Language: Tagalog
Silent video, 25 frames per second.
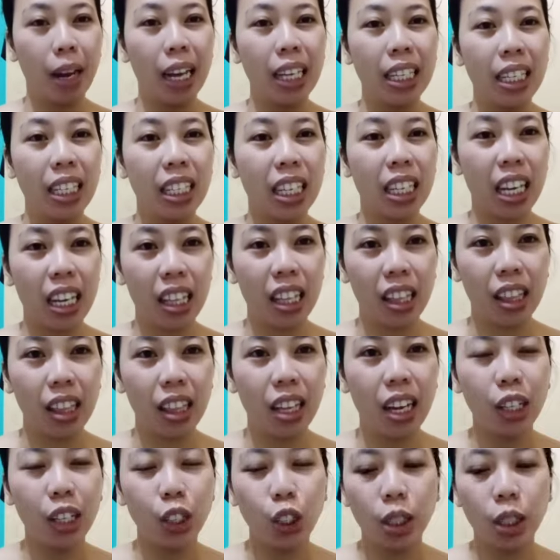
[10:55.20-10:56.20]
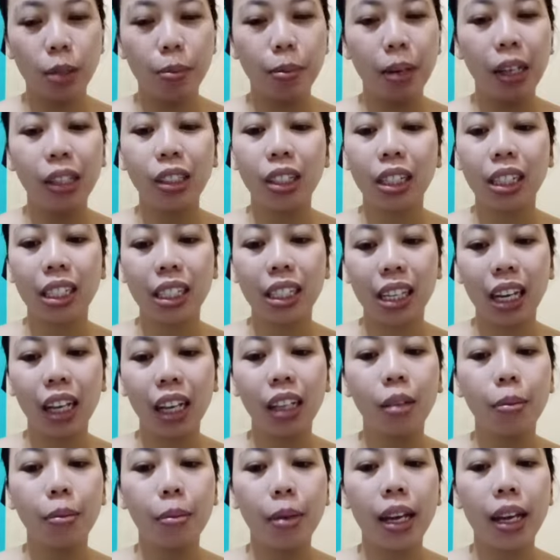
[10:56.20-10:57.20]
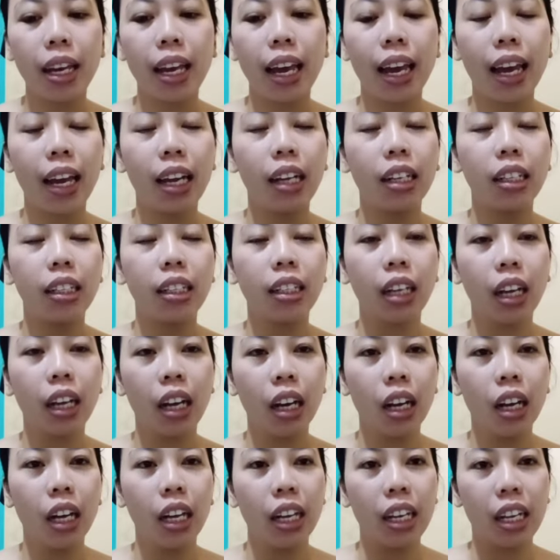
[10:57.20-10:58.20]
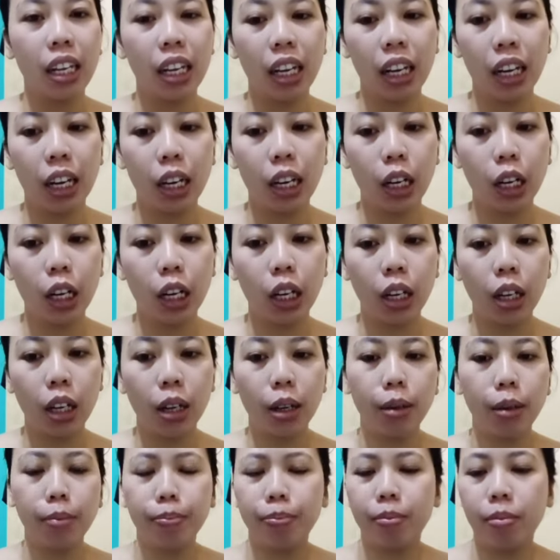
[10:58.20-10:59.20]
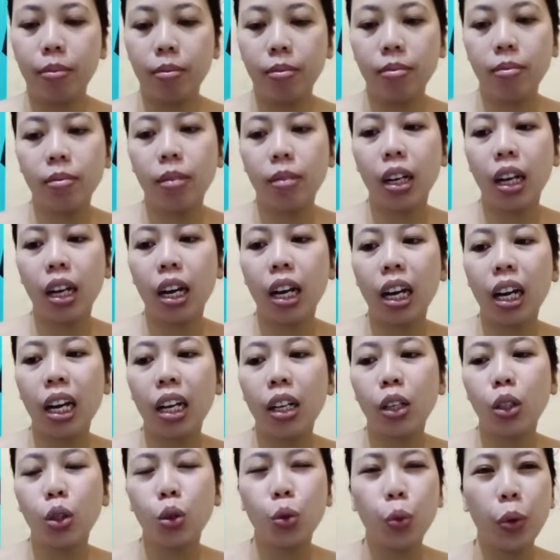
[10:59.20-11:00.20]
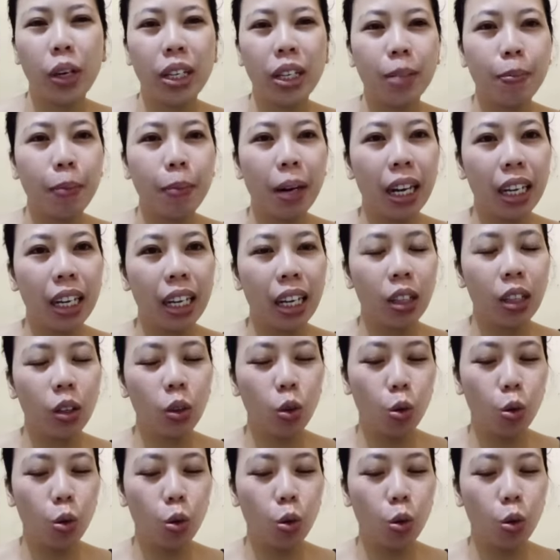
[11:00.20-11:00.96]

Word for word: skin touch, not exactly, and um, mga two weeks tayo ito